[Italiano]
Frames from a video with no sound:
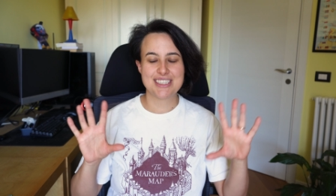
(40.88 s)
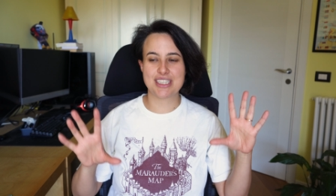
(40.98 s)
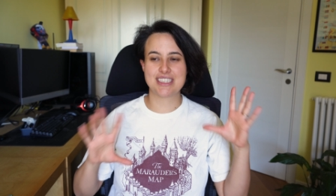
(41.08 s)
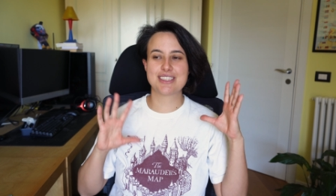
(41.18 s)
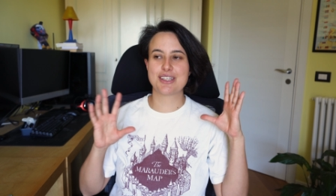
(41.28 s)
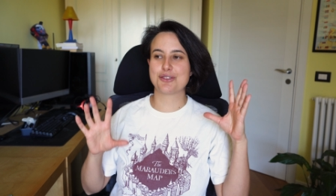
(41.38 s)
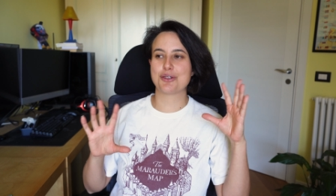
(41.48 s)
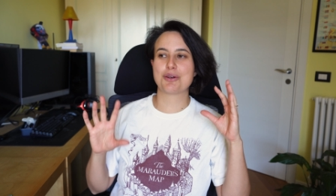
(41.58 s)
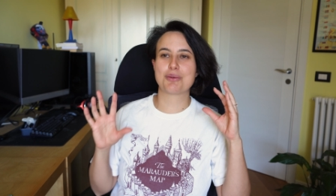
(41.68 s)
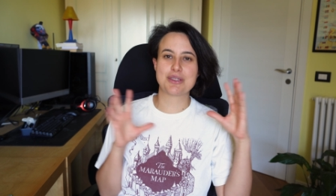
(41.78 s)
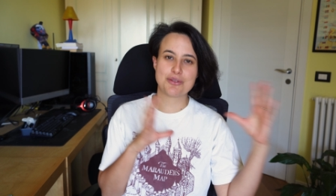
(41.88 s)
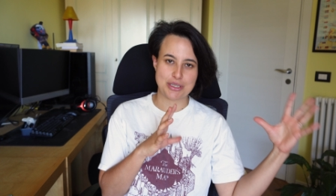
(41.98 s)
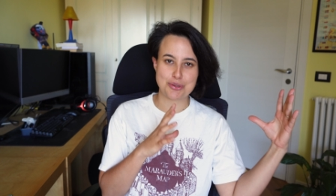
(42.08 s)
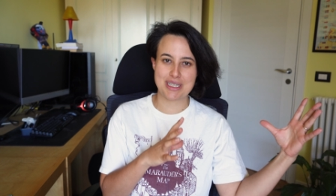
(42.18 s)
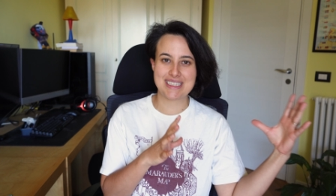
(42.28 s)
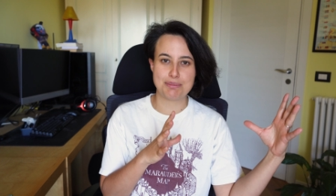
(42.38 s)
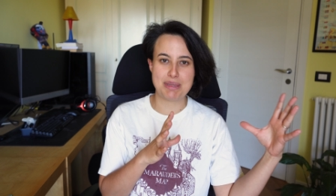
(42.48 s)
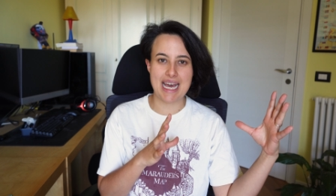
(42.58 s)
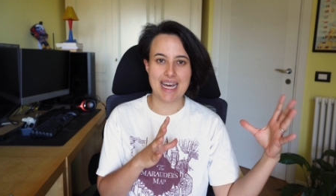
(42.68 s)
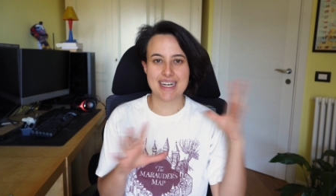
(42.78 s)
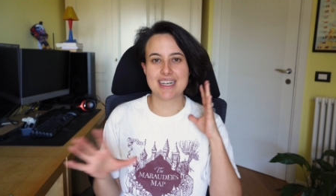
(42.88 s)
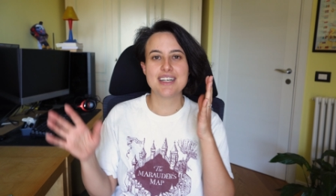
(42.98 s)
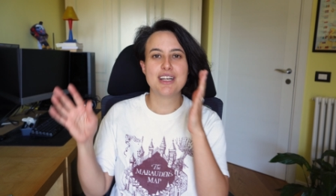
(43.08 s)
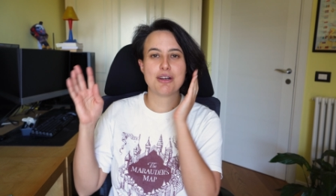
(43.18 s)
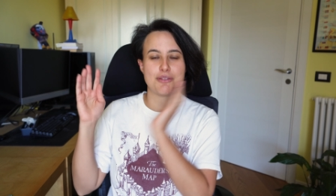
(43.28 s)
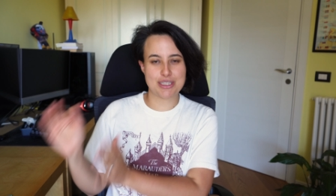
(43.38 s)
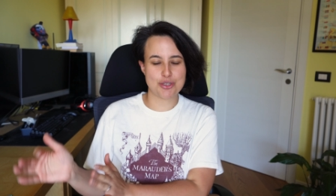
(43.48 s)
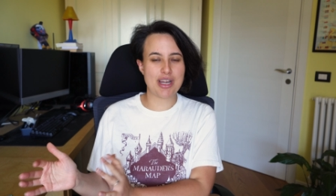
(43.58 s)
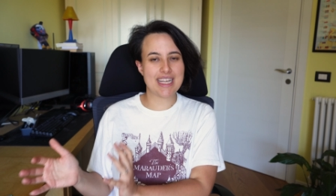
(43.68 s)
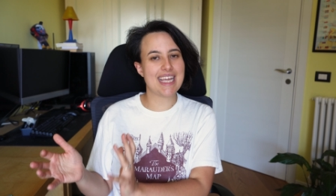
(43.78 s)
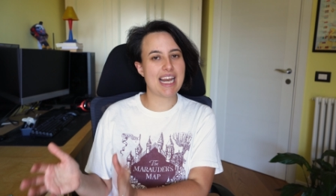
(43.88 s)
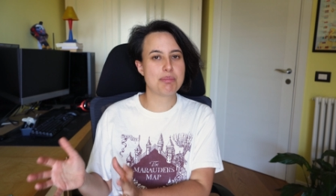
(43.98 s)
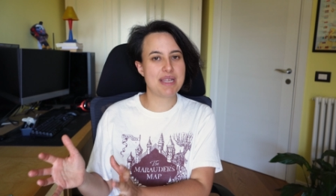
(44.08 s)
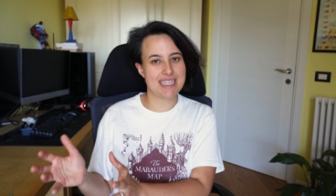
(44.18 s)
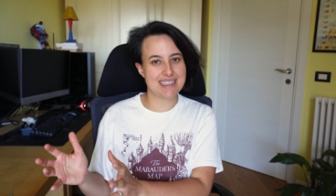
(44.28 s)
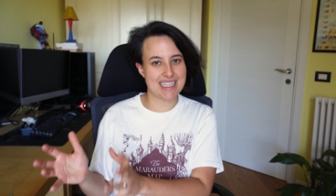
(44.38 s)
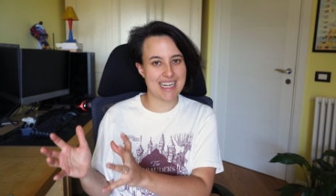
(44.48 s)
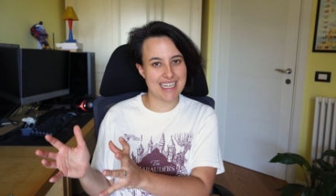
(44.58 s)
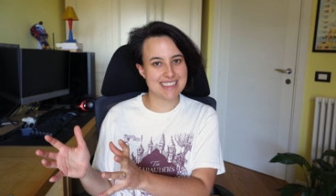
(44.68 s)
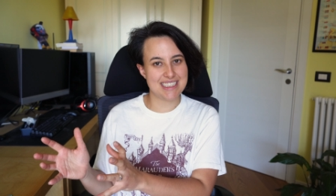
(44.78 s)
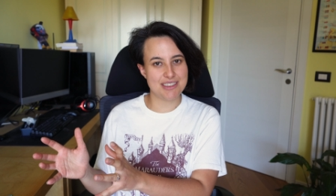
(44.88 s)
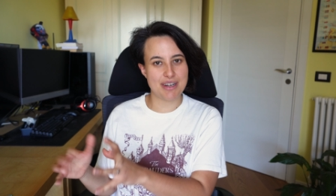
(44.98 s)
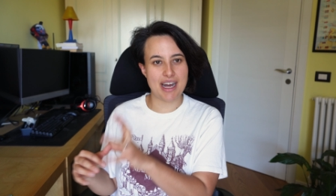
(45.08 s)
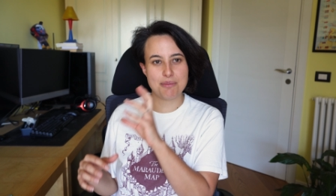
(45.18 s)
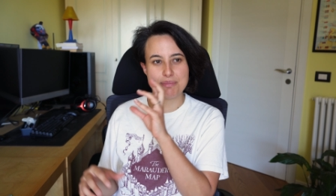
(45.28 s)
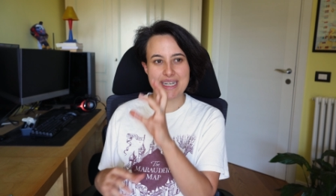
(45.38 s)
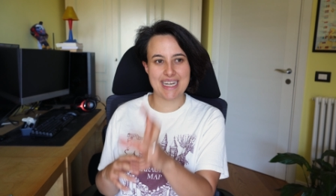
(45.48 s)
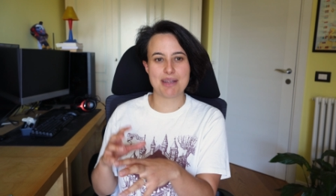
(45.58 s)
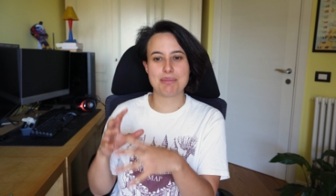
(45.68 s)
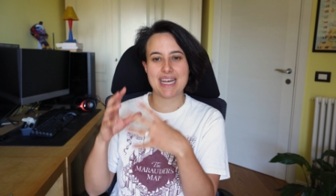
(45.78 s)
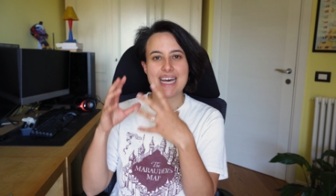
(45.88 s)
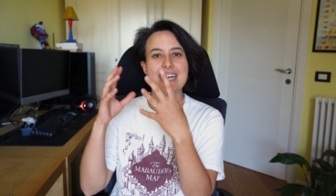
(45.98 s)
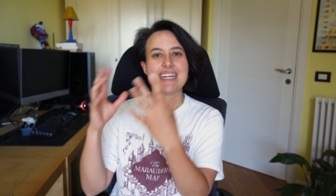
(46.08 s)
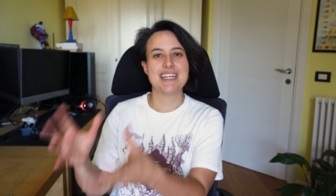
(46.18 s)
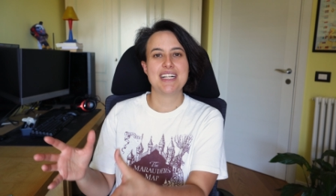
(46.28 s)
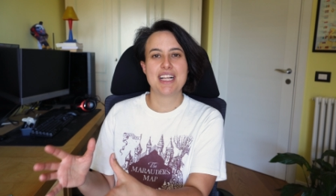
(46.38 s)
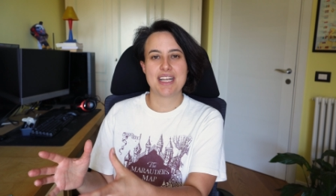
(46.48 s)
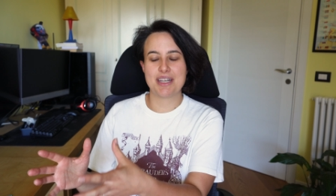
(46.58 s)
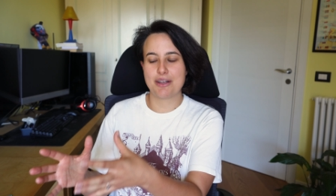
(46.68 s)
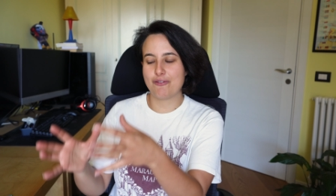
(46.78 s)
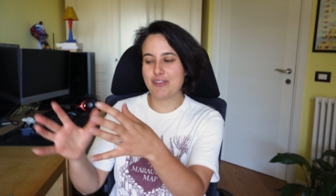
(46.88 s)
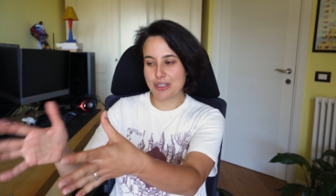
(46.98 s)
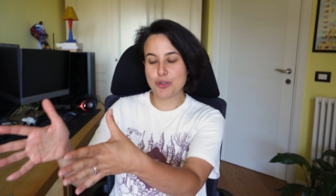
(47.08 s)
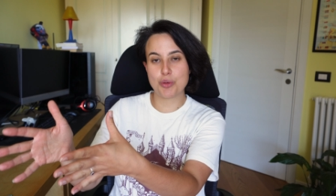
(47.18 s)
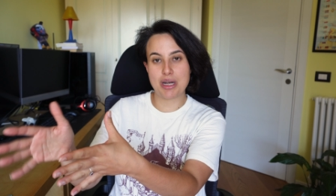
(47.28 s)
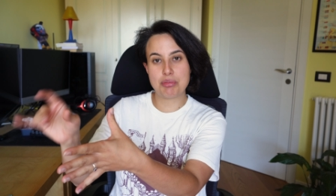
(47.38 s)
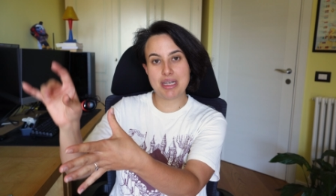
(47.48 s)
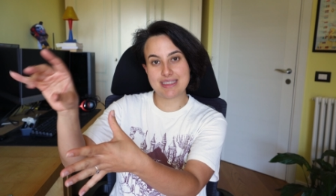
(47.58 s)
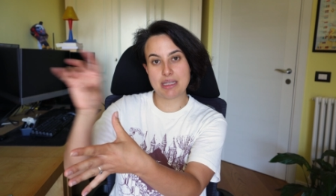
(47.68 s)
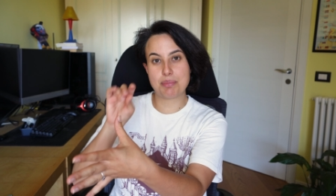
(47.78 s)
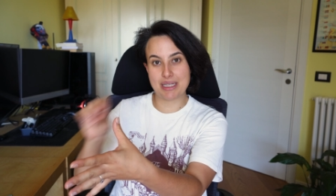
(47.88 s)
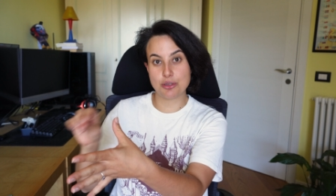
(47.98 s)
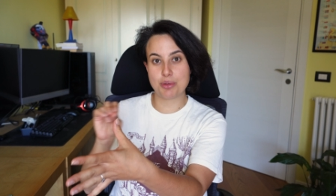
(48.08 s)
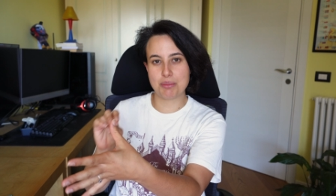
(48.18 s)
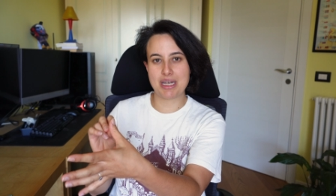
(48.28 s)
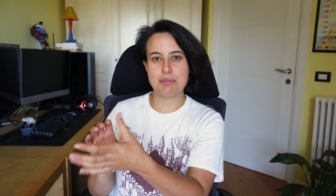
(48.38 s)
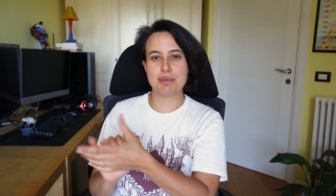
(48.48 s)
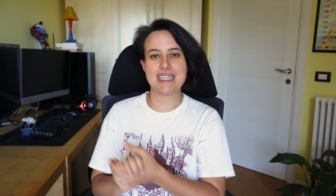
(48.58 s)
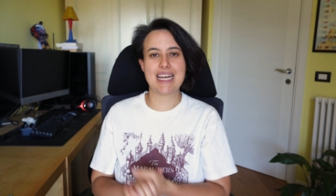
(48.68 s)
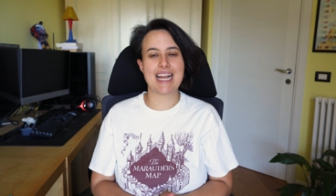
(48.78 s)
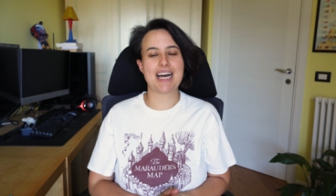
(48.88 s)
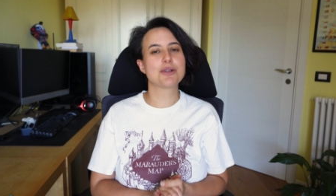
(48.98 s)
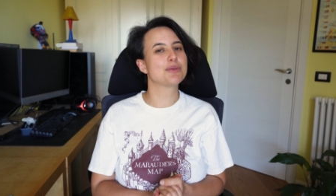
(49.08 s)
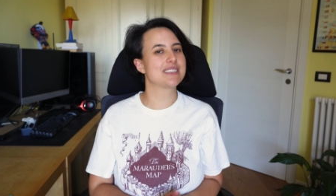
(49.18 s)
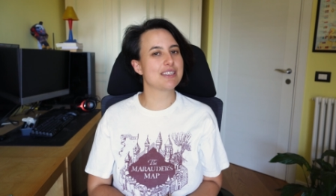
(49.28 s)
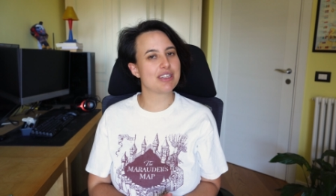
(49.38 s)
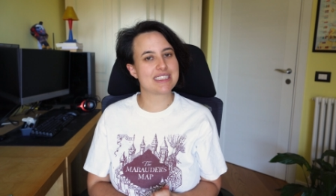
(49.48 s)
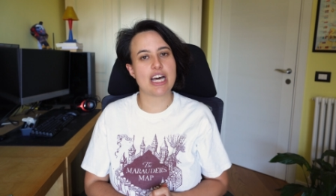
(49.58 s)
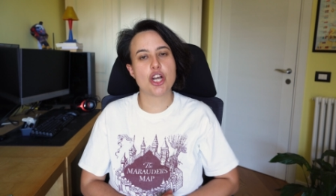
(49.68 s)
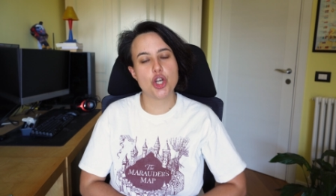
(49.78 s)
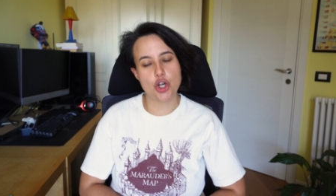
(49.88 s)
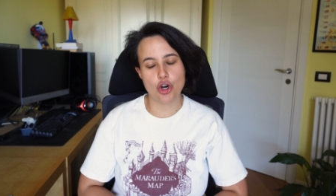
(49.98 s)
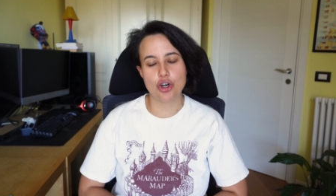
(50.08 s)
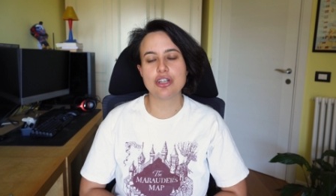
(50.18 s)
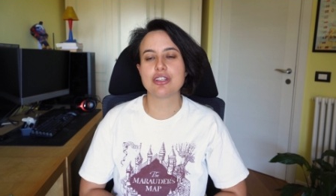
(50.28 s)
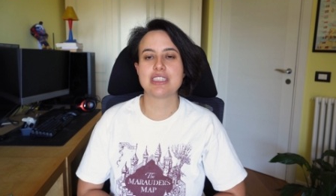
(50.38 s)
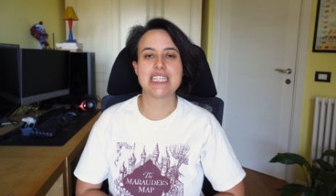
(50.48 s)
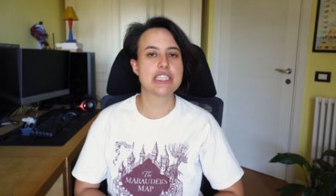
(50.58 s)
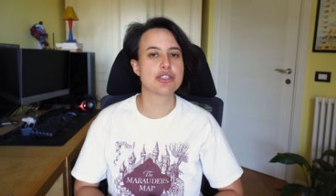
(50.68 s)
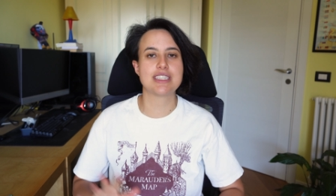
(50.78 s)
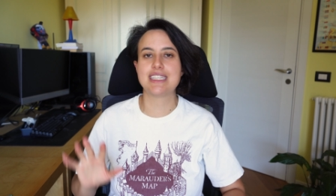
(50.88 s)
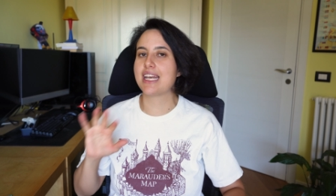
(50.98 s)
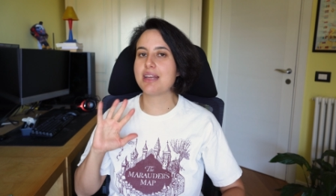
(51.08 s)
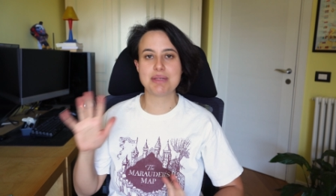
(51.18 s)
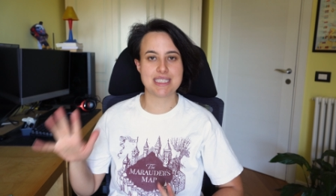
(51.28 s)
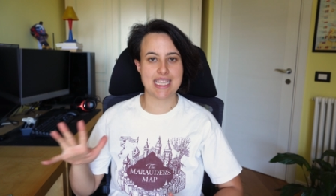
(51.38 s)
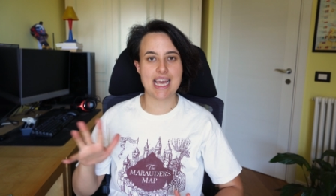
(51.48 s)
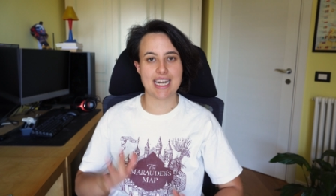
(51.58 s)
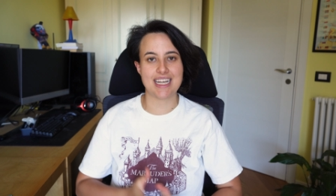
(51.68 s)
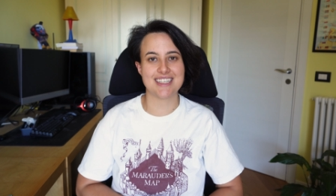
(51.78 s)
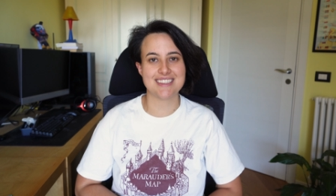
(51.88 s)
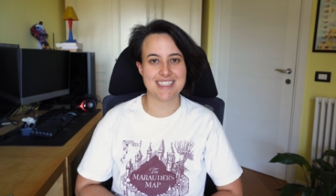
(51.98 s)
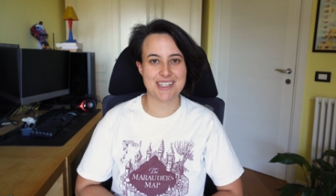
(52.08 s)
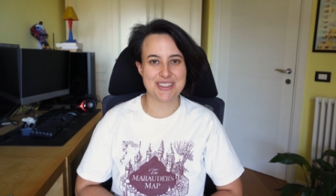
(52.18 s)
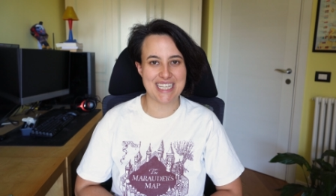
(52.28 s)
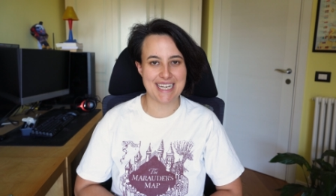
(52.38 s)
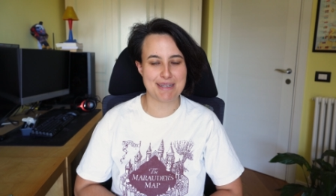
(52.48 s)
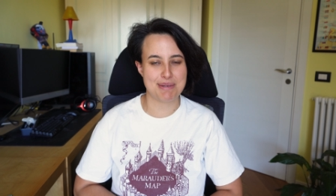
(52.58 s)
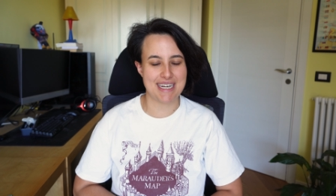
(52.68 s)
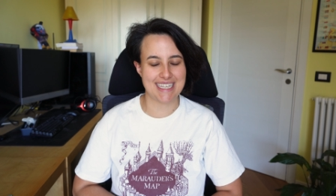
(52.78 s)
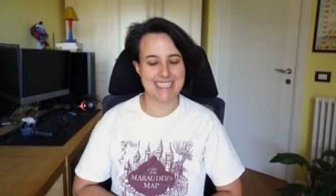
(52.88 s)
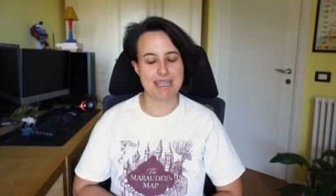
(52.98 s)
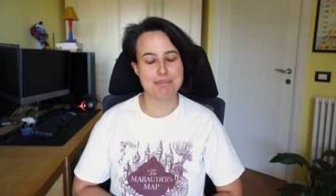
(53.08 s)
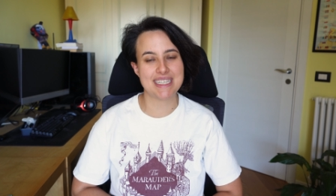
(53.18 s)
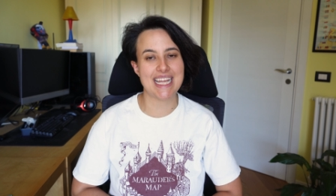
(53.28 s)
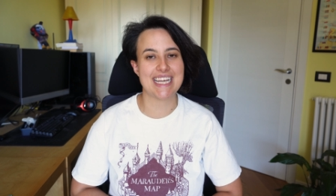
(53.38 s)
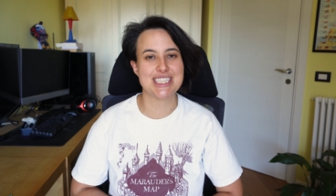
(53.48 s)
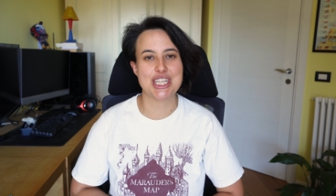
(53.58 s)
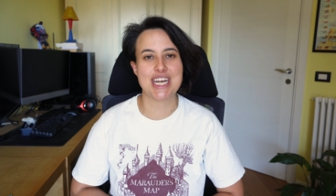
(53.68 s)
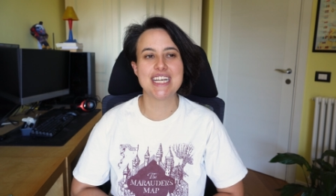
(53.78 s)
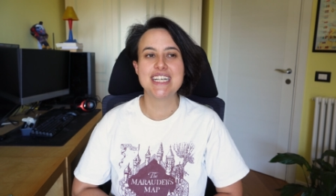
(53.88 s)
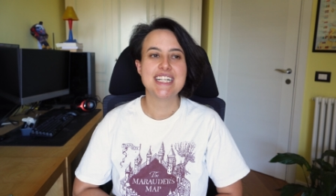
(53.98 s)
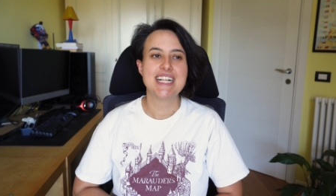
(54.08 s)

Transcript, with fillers: Cioè di solito quando faccio una TBR faccio anche la piletta relativa perché magari eh, vedo quella piletta e prendo prima i libri da là, questa volta no, ho intenzione di rimischiarli all'interno della libreria dei libri da leggere